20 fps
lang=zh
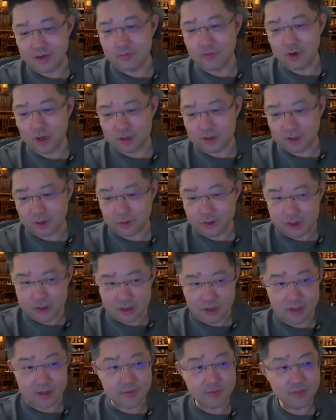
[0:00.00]
不知道咋回事
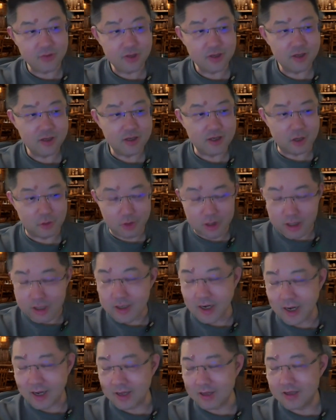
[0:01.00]
儿，也会跟
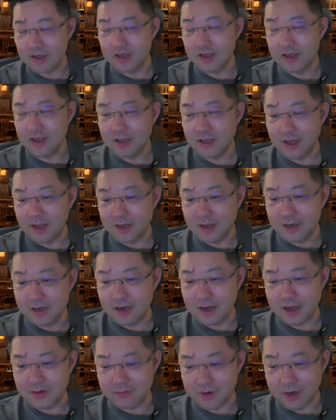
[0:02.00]
着喊，啊，跟着
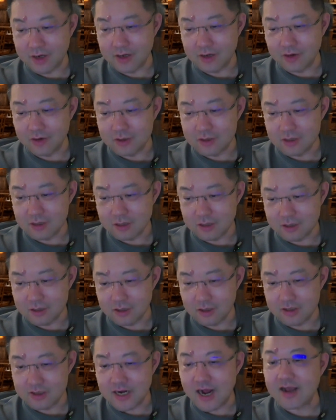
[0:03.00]
喊完了以后，整个就
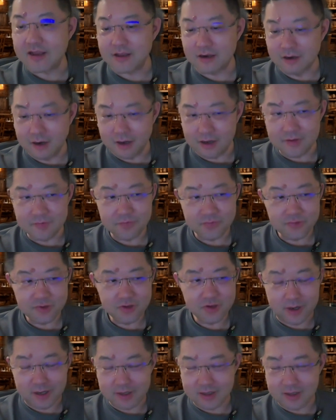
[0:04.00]
要炸营了，
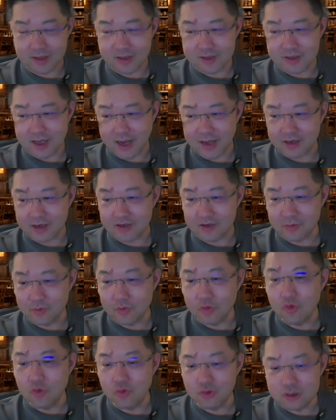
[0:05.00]
你这个大营就
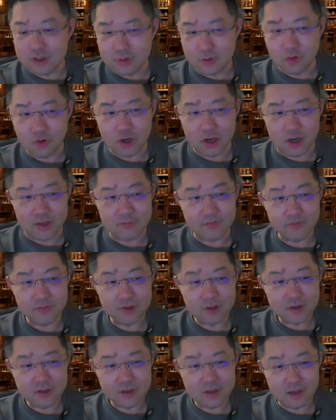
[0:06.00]
不攻自破了，
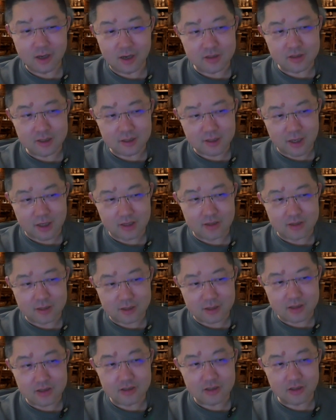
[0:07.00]
啊，现在呢，
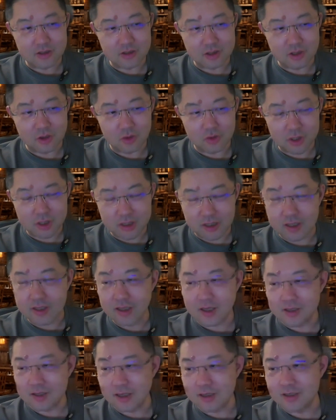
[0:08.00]
其实就有一点
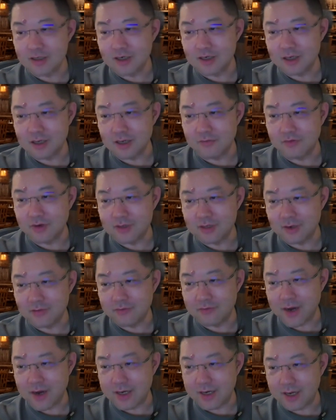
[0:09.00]
点在向这个方向
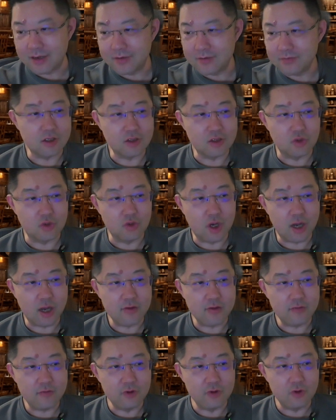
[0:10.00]
发展。从
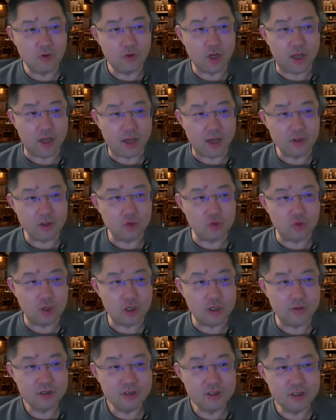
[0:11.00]
iPhone 换安
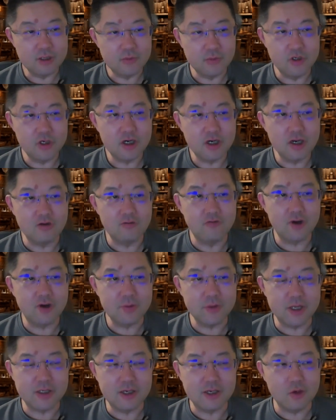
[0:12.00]
卓是不是更方
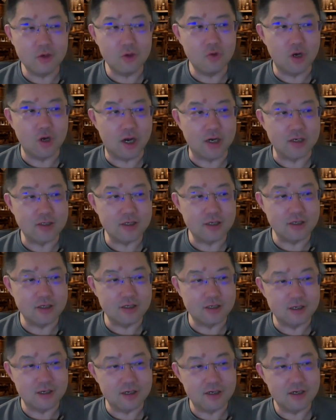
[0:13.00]
便监控啊？这个
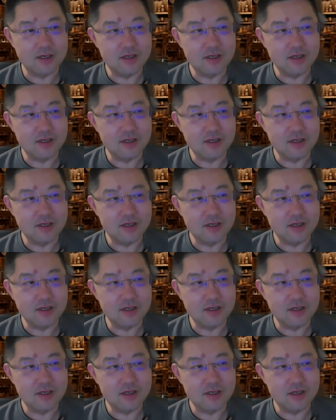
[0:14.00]
是